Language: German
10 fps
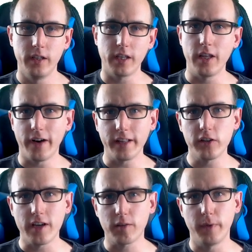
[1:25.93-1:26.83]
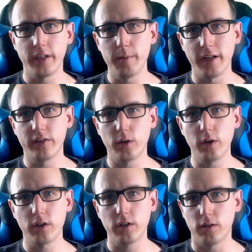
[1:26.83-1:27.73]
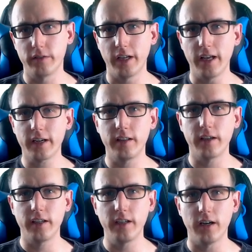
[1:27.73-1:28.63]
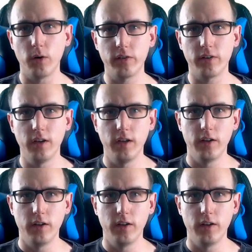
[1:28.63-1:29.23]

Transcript: dann erwarte ich erstmal eine E-Mail zurück und danach geht der Key raus.